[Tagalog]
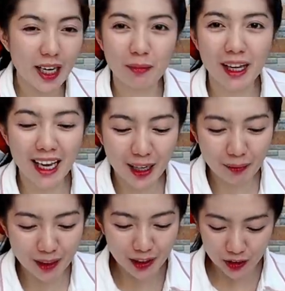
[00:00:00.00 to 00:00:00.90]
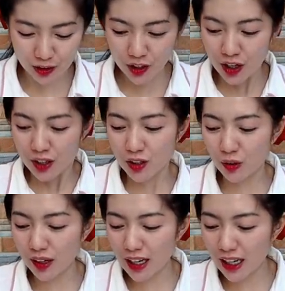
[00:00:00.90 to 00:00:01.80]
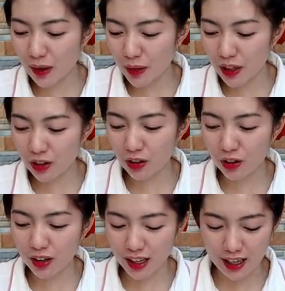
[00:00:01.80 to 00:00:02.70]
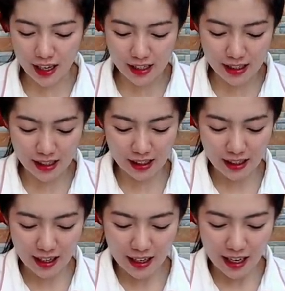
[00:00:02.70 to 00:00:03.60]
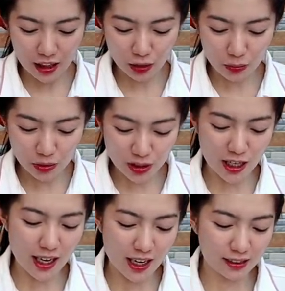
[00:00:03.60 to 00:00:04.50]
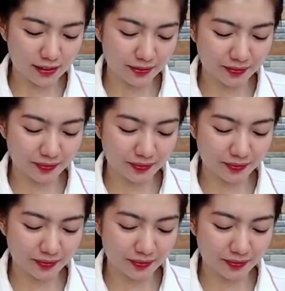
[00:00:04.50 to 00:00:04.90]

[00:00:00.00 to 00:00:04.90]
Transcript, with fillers: hirap na hirap na doon. So, ang gagawin ko is, ito munang